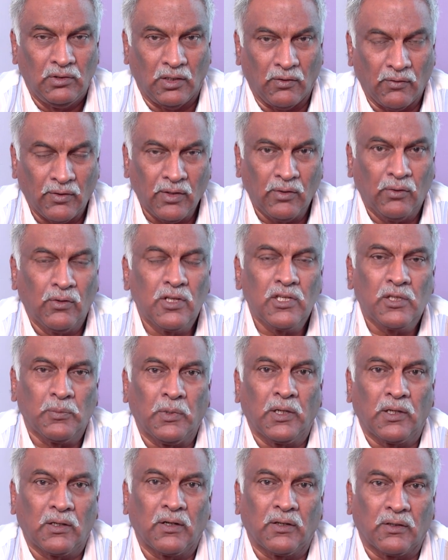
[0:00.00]
ఎవరిని గురించి
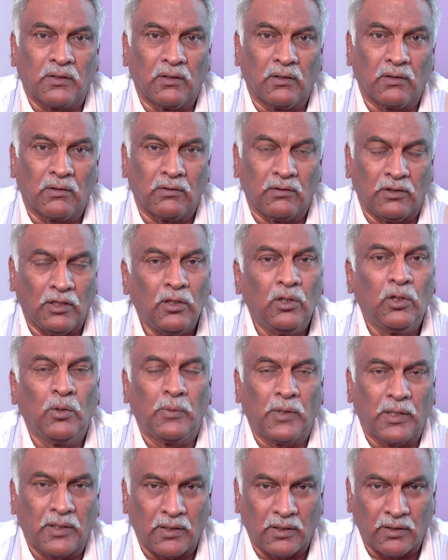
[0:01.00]
మాట్లాడుతున్నారు ఎందుకు
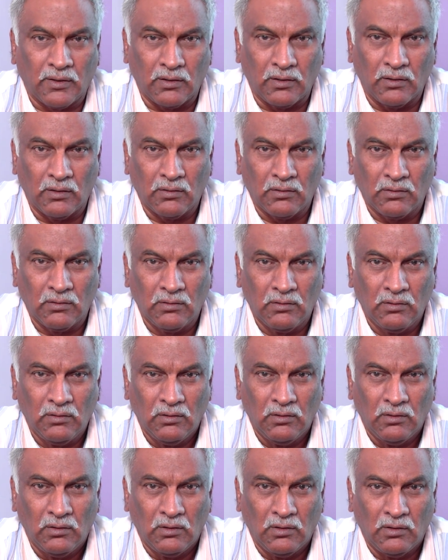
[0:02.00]
మాట్లాడుతున్నారు
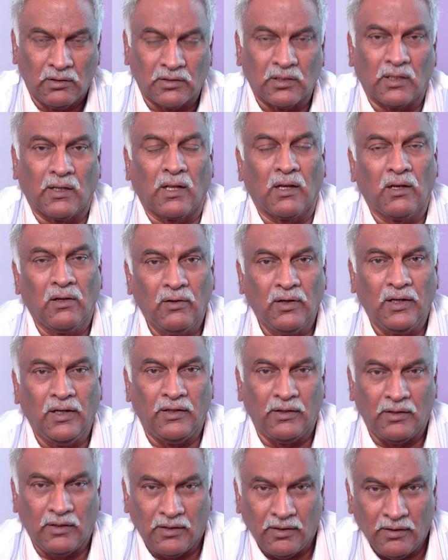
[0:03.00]
అసలు నల్లవాళ్ళు
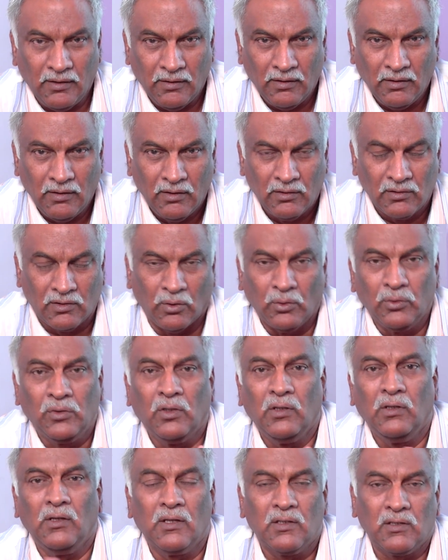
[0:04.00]
ఏంటి సౌత్
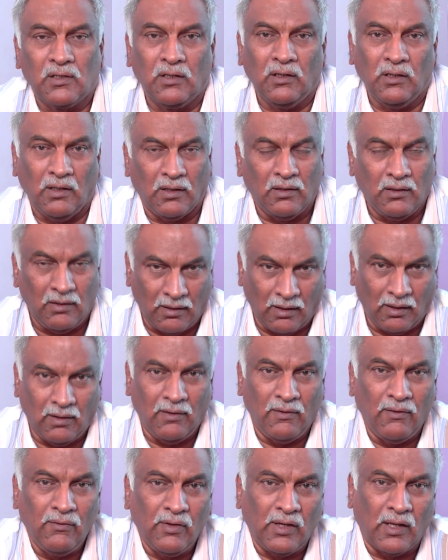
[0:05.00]
ఇండియన్స్ అంటే
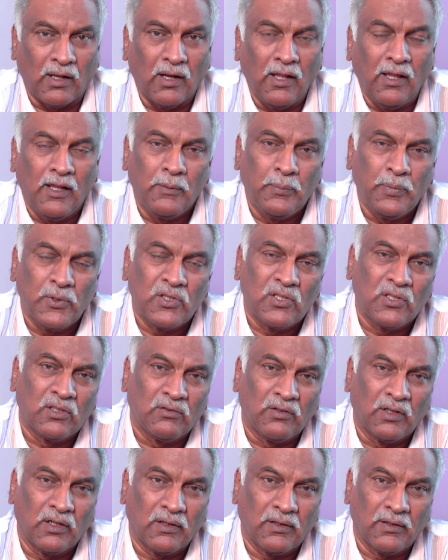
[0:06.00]
ఏమిటి ఎలా
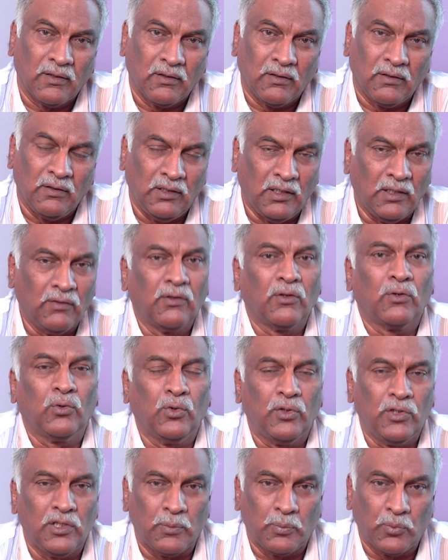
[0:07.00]
అనిపించింది వాళ్ళకి
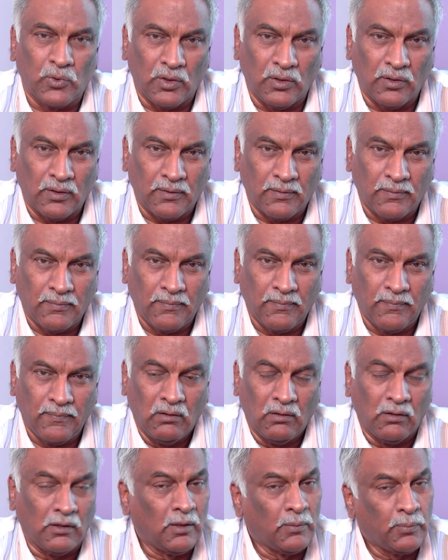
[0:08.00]
ఏమనుకుని చెప్తున్నారు
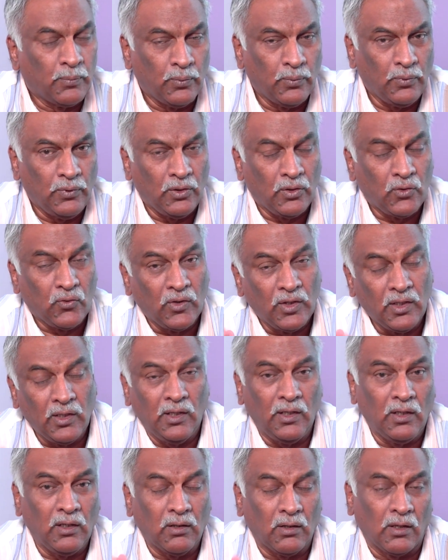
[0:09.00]
రేపు ఇటువంటి
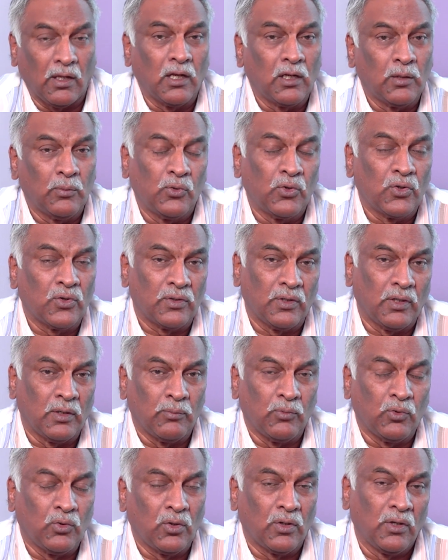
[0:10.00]
ఇంకా నాలుగు మూడు
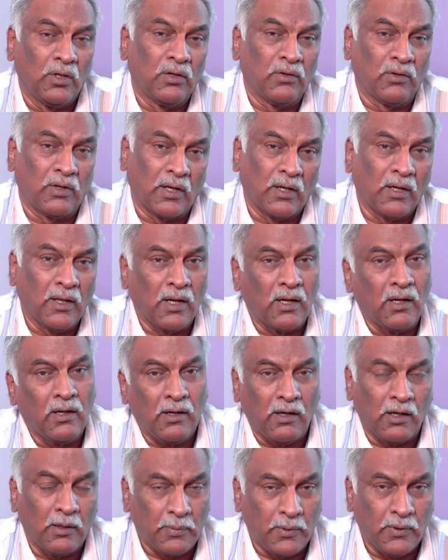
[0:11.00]
ముగ్గురు నలుగురు
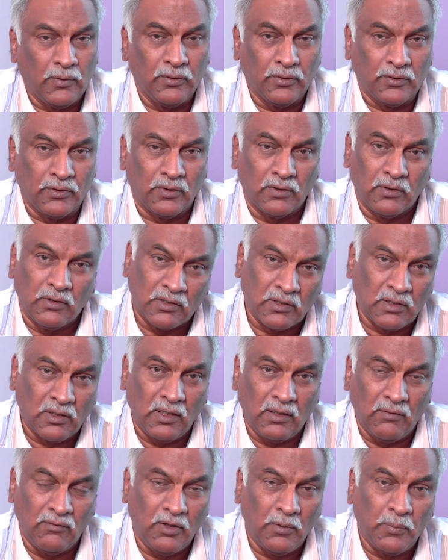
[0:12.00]
అన్నారంటే రేపు ఏమవుతుంది
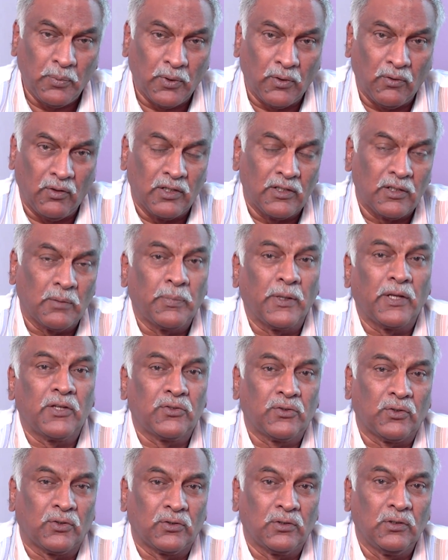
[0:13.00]
నిజంగానే విడిపోవాల్సిన
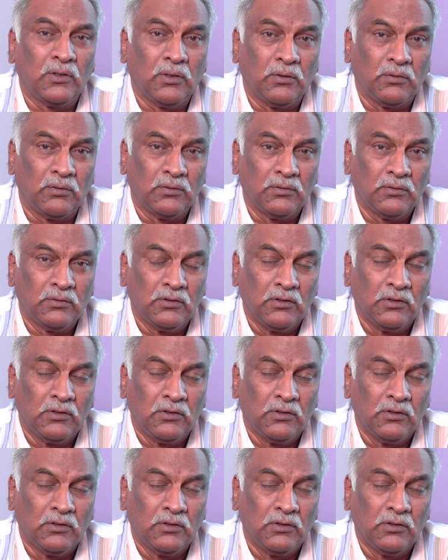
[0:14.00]
పరిస్థితి వస్తుందేమో